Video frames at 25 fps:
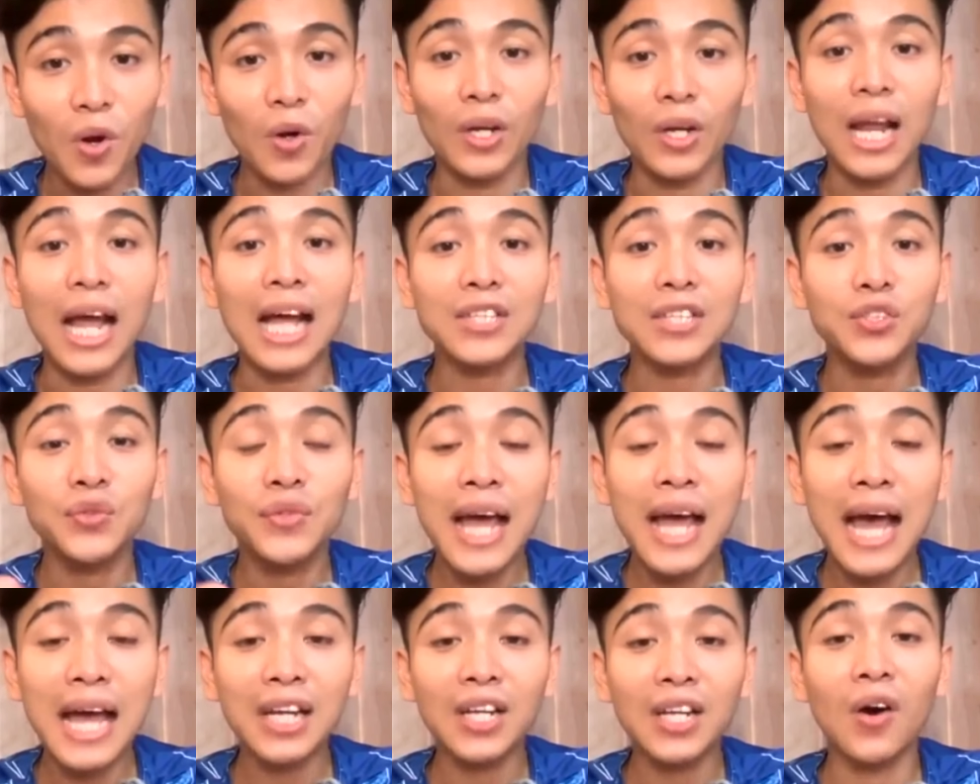
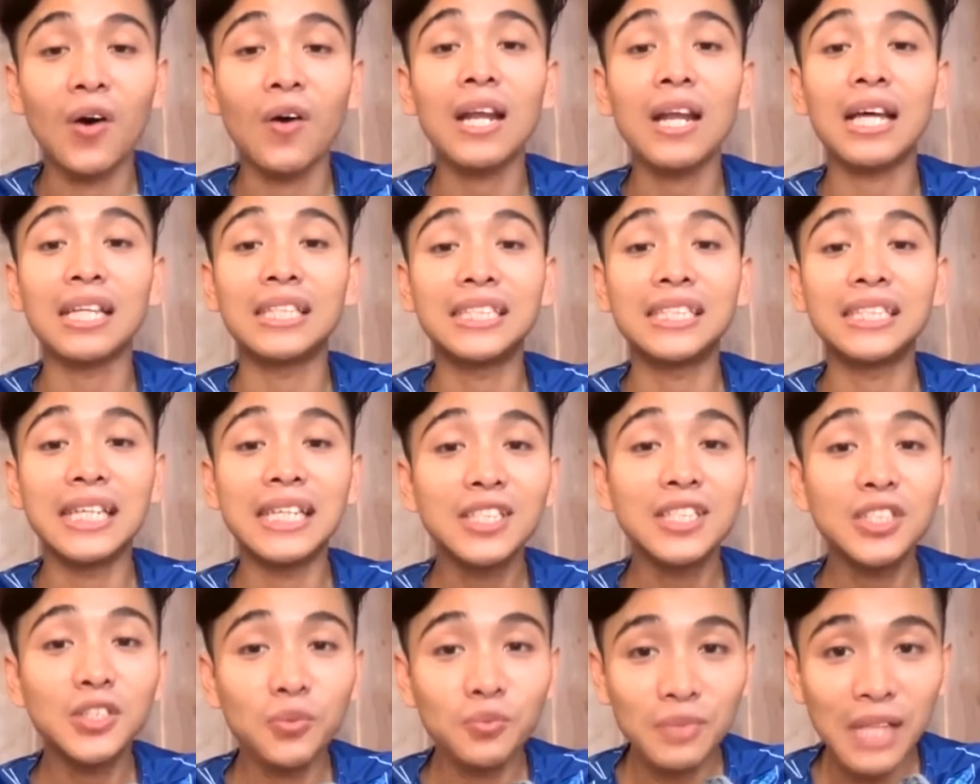Ayurveda nó là chính
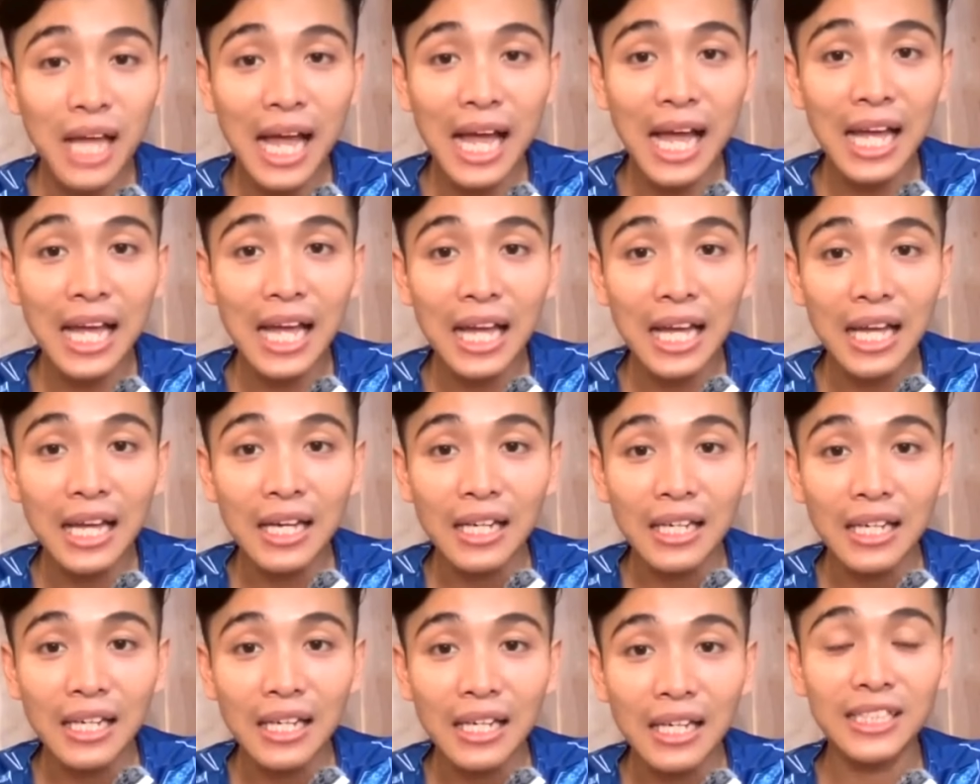chúng ta
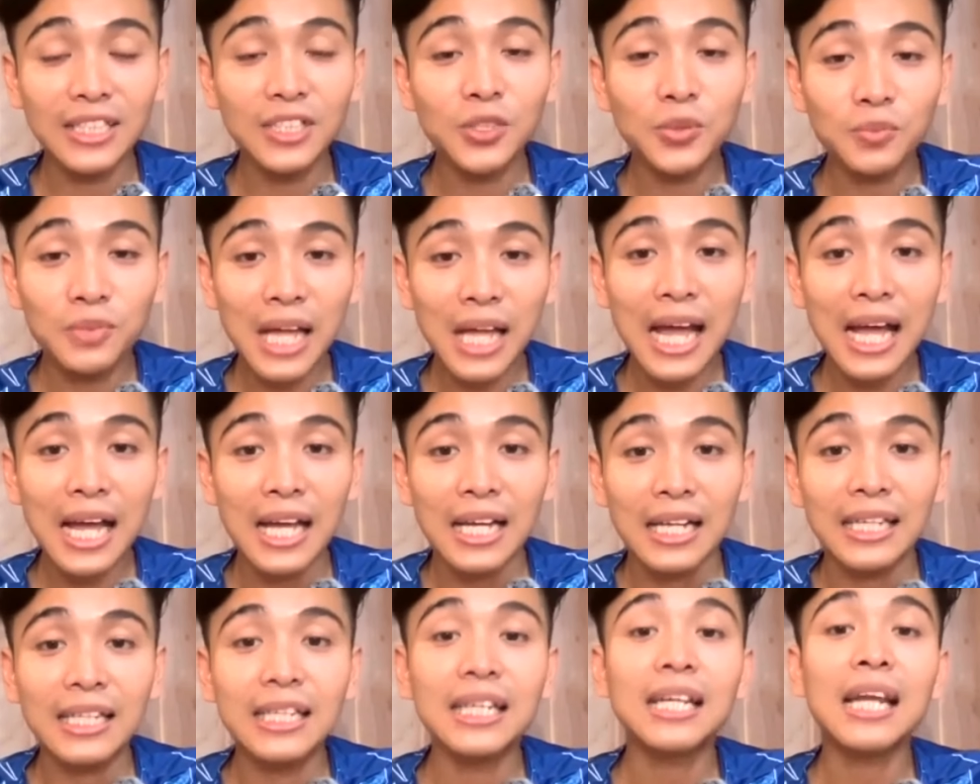chính chúng ta
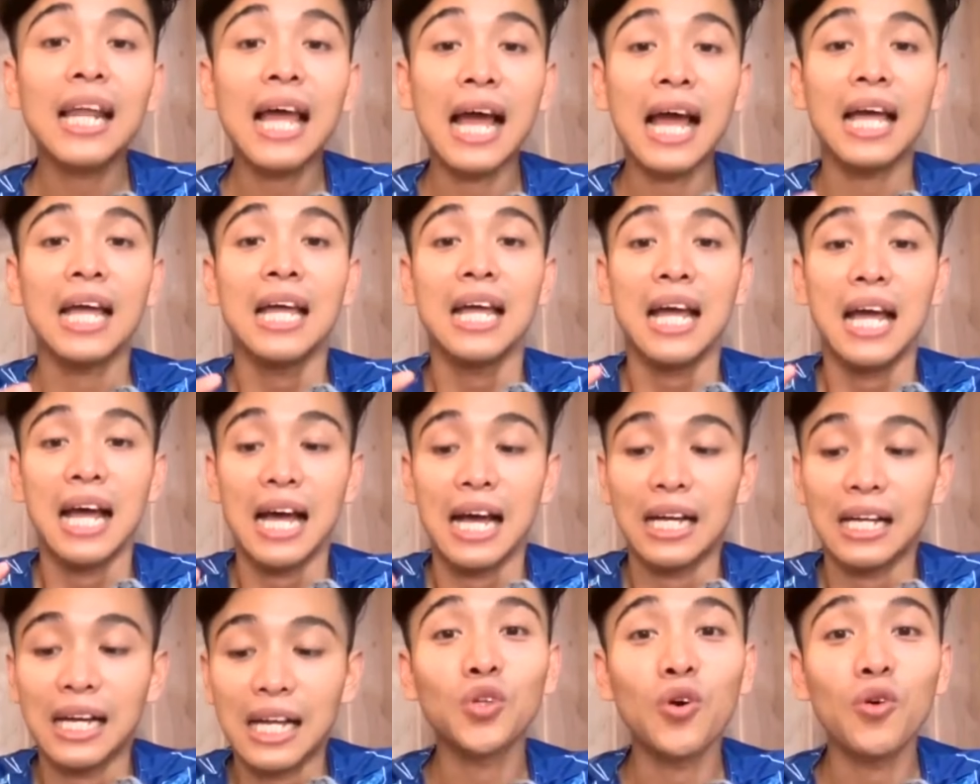nghĩa là
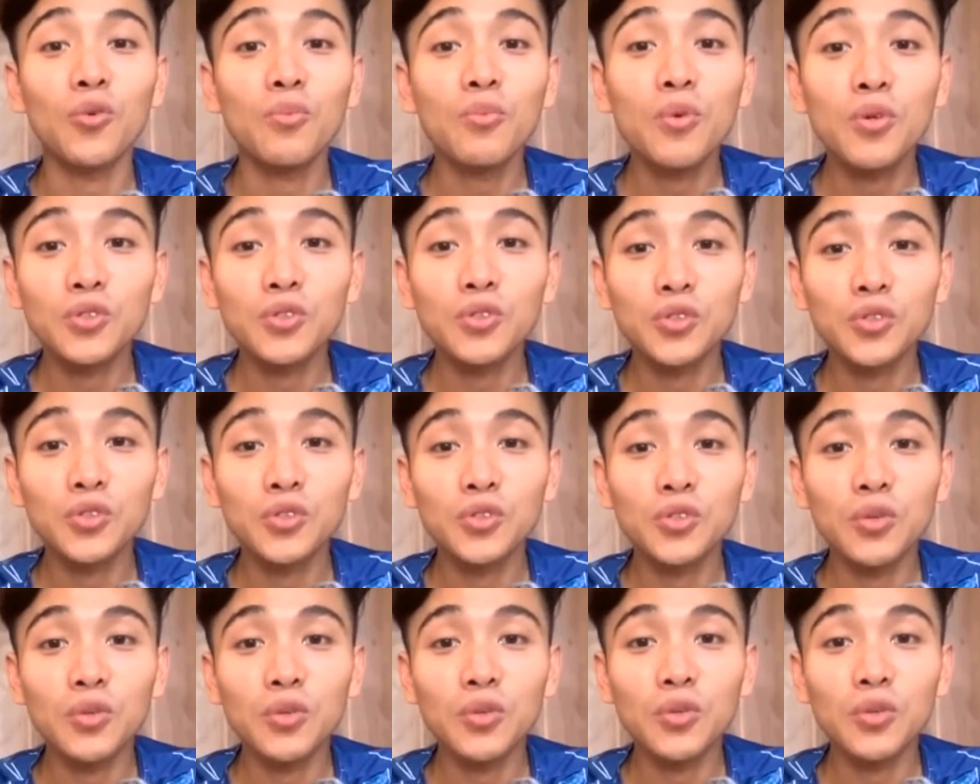tại sao số một số